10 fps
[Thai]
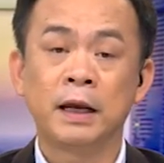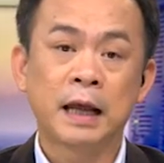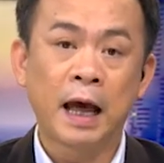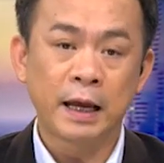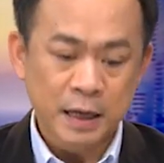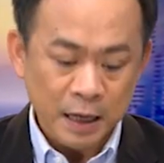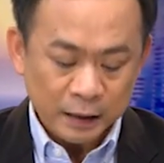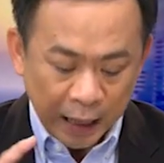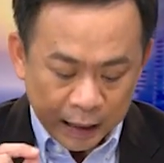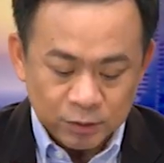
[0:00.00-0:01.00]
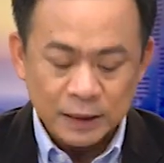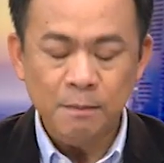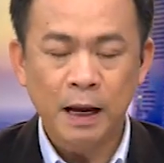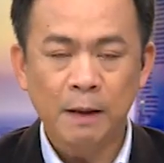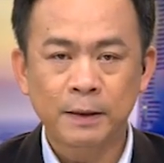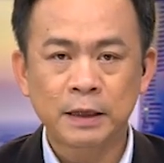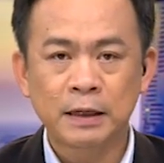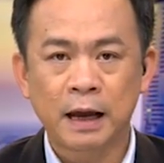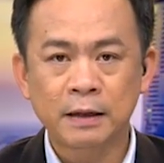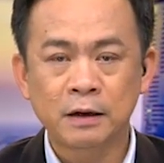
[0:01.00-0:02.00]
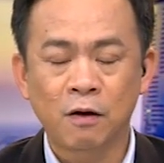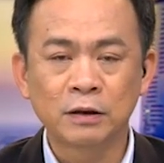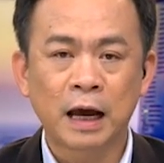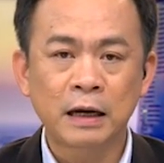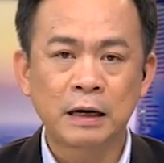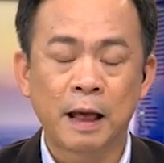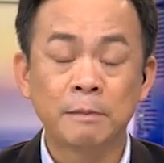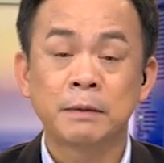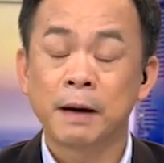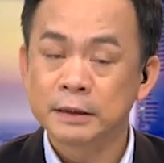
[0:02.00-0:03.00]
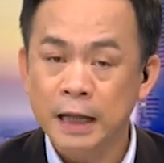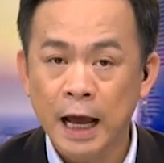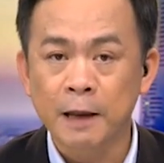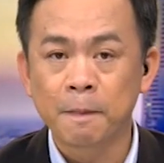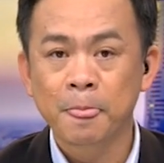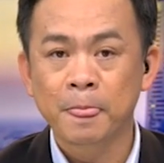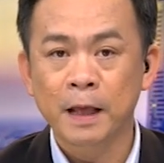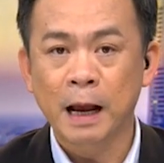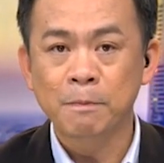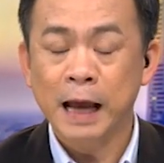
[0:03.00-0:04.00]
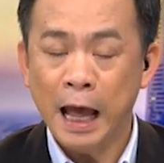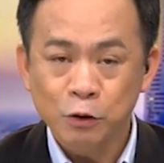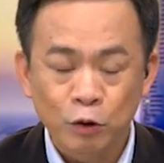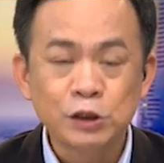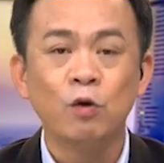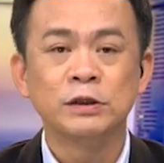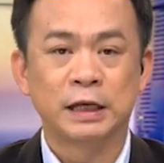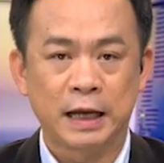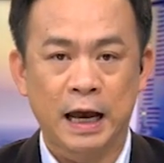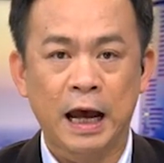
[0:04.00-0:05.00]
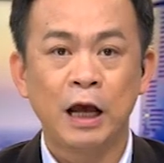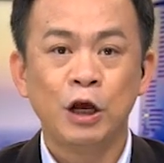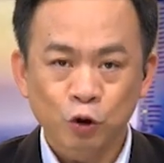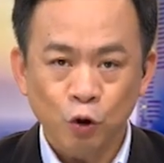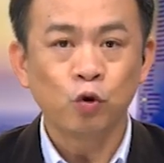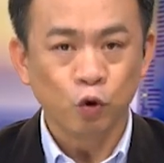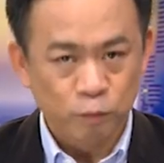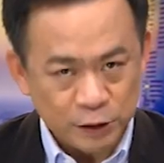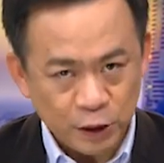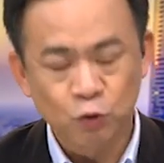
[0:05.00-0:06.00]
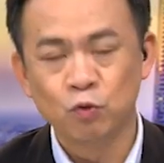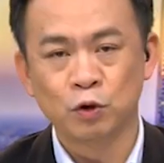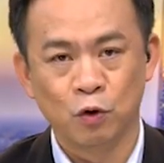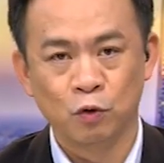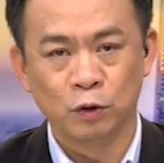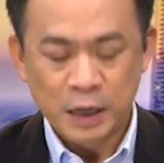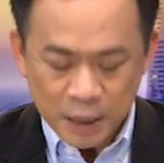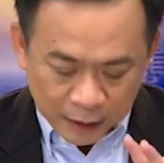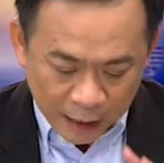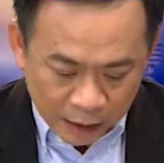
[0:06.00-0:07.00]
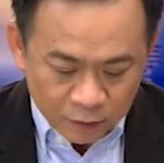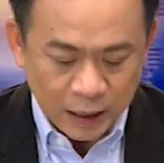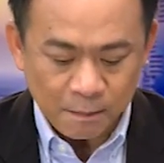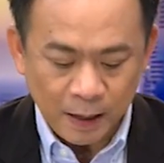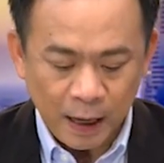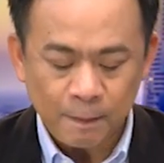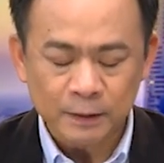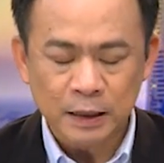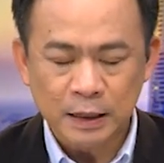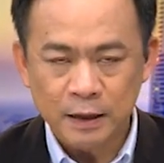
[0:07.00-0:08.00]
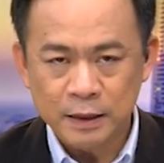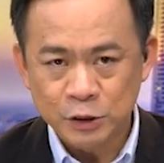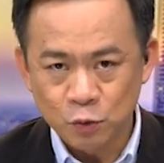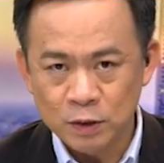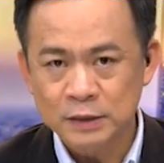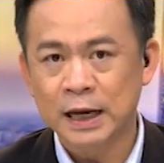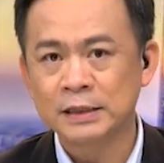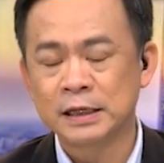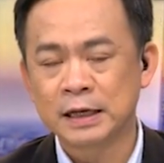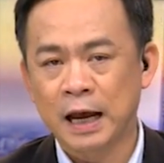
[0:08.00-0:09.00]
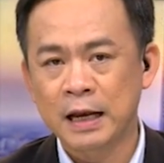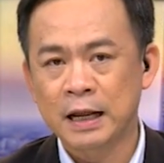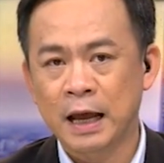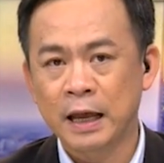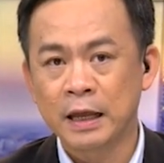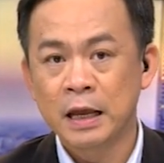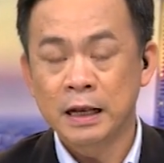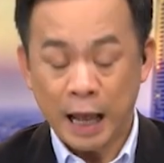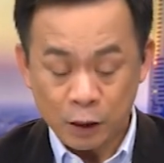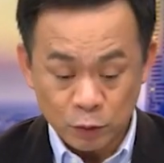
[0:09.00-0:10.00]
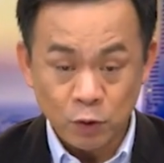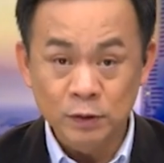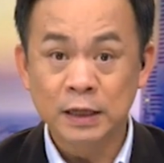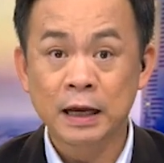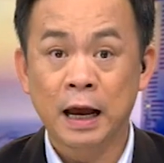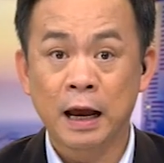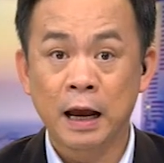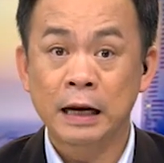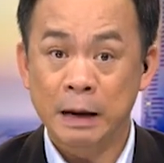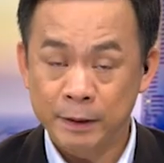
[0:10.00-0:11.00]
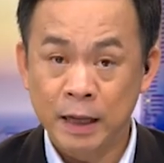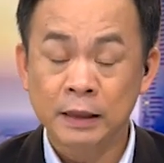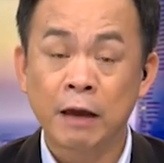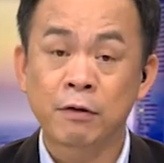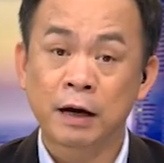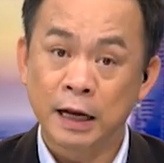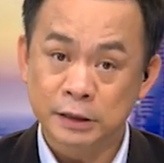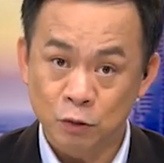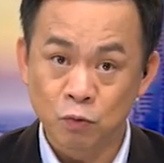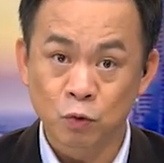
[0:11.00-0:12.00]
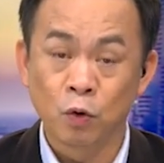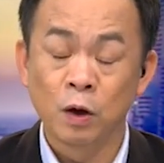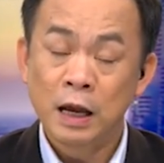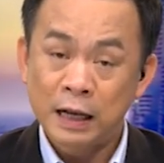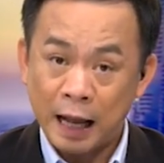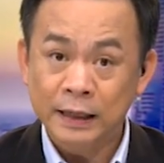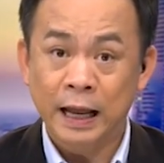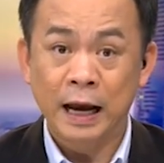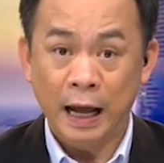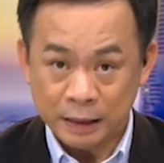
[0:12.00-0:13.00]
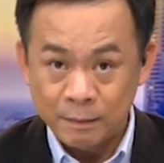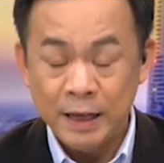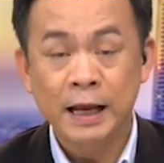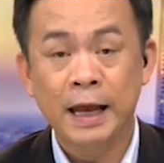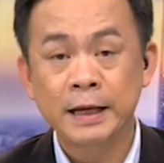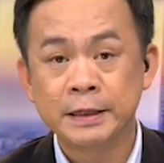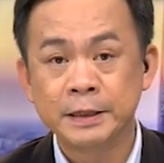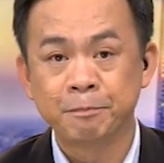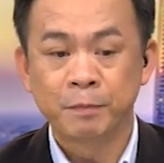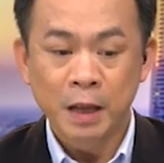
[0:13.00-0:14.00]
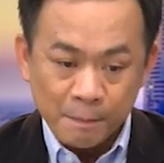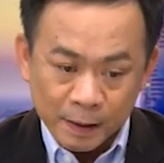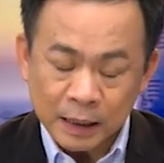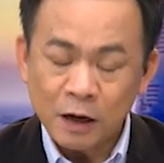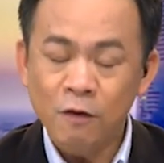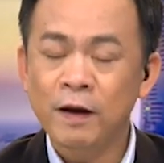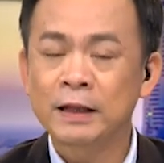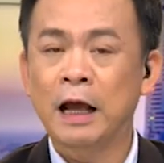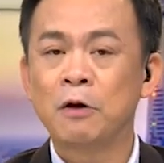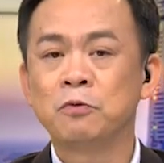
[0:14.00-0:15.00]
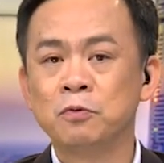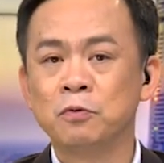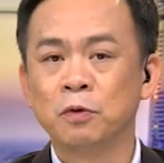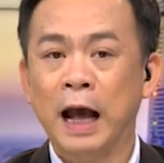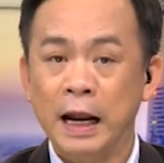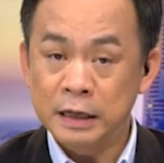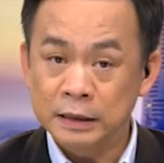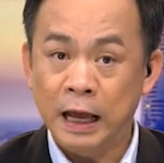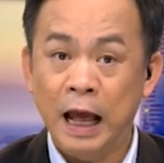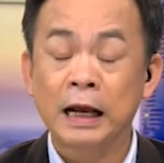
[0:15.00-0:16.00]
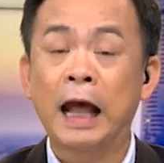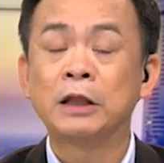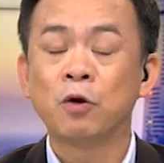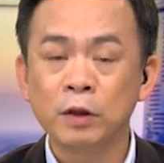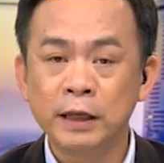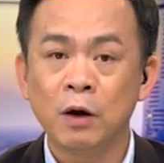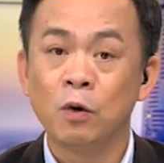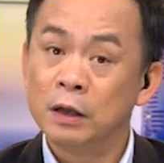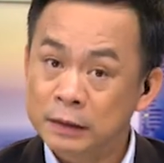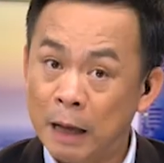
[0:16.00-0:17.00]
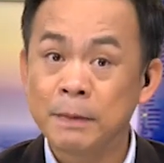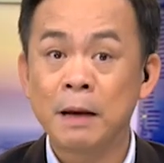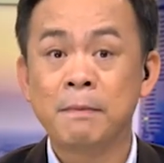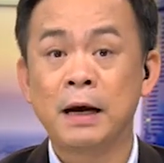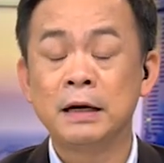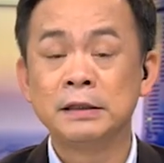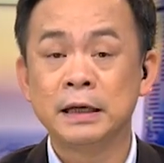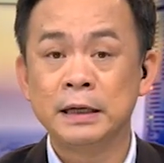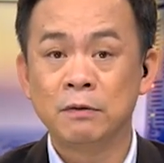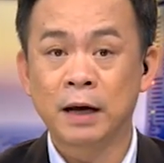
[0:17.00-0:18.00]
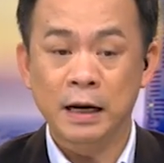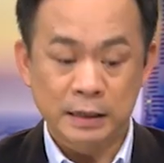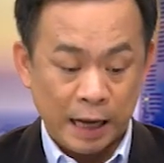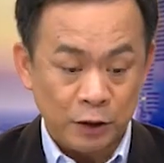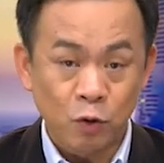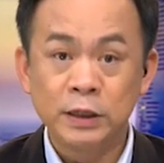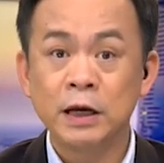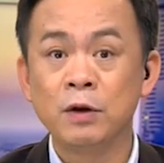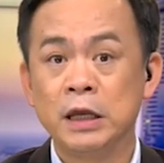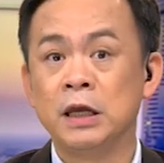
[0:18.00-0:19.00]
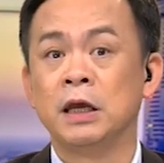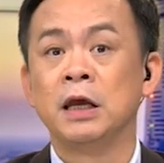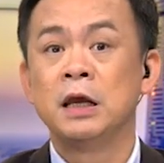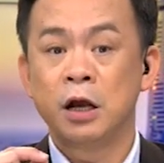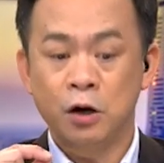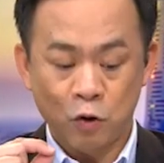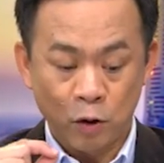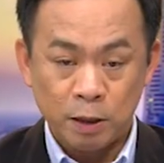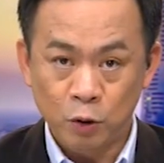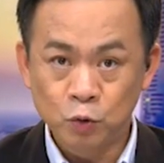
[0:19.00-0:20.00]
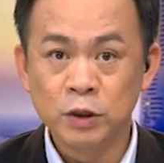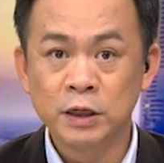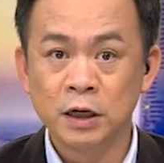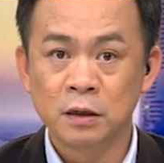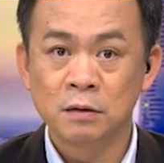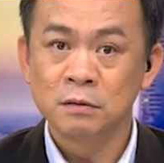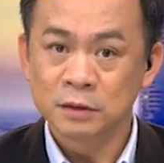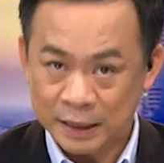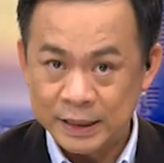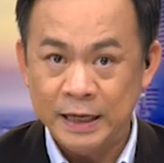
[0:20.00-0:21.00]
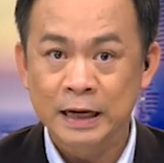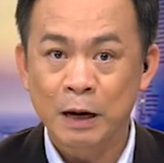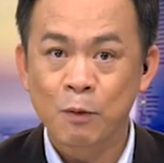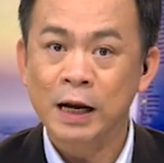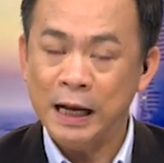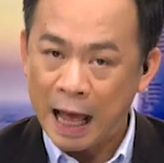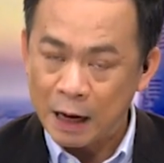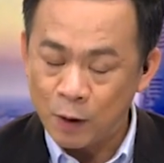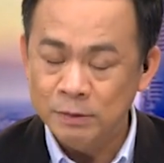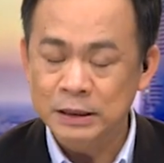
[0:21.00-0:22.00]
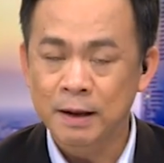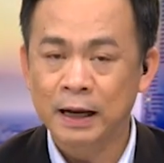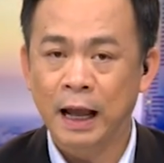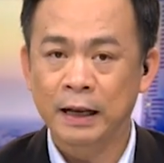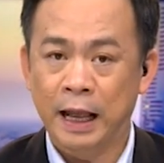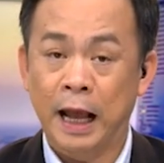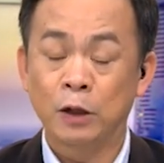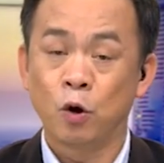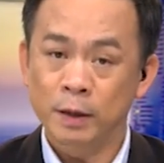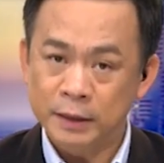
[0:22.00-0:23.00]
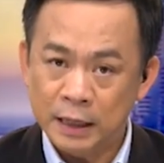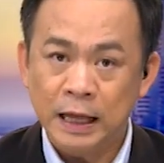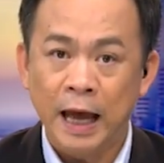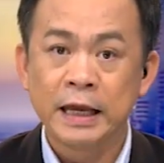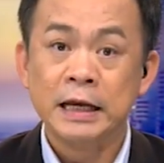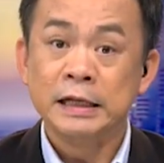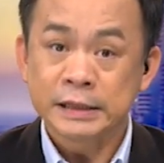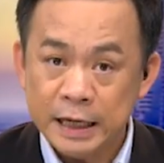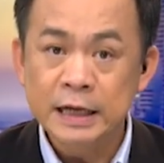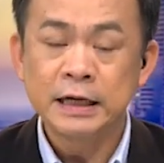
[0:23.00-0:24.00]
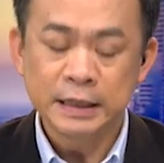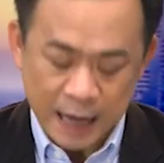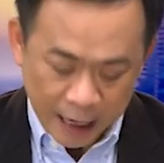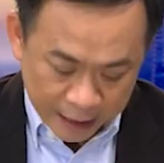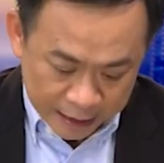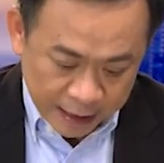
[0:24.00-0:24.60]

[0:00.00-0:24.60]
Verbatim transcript: ประเทศได้ถ้าเราสามารถพัฒนาเรื่องของท่าเรือแหลมฉบังได้นะครับการขนส่งสินค้าต้นทุนมันจะถูกลงถ้าเราสามารถพัฒนาเรื่องสูงกระจายสินค้าได้การขนส่งสินค้าในประเทศไทยราคาจะถูกลงการแข่งขันทำได้ง่ายขึ้นพัฒนารถไฟทางคู่การเดินทางการท่องเที่ยวทำได้มากขึ้นเช่นเดียวกันการท่องเที่ยวดีคนมาลงทุนเยอะชัดเจนนะครับว่าการความสามารถการแข่งขันของประเทศไทยจะดีขึ้นอย่าง